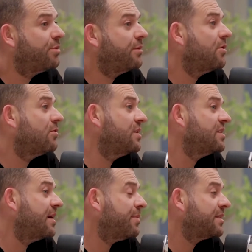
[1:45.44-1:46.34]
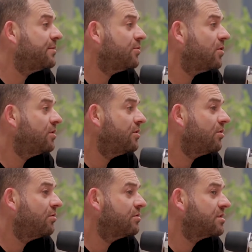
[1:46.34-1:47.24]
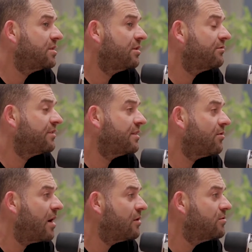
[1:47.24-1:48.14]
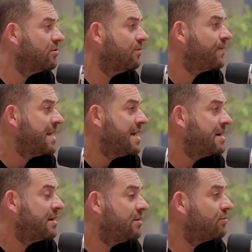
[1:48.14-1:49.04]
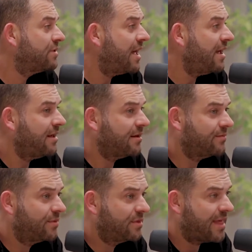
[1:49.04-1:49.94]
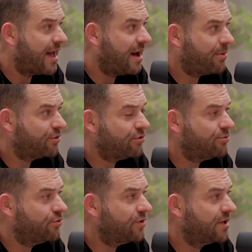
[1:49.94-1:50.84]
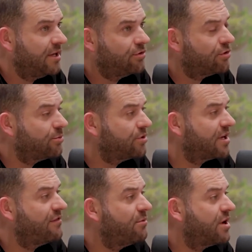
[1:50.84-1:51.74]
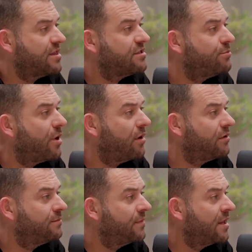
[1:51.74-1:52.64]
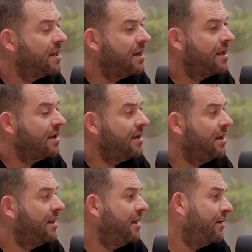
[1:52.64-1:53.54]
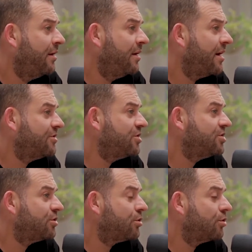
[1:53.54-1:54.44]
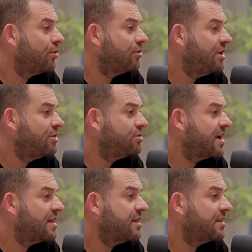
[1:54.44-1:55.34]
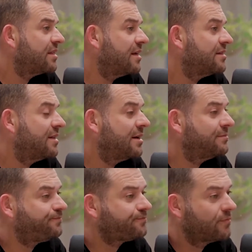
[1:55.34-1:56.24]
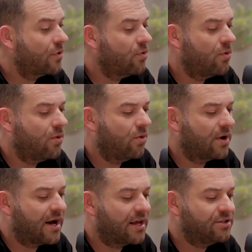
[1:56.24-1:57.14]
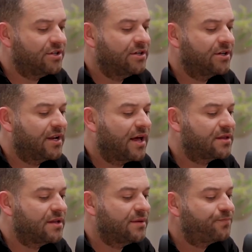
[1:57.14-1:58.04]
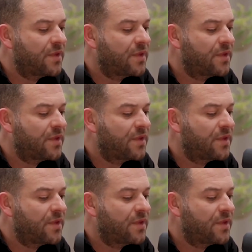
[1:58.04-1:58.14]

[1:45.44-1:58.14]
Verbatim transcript: para mim é uma coisa assim, é patrimônio e eu, se não vender, eu alugo. Hum. Não tem terra para todo mundo aqui, todo mundo quer vir morar em São Paulo. E, e a gente entrou num nicho que é assim, trazer o, o cara de classe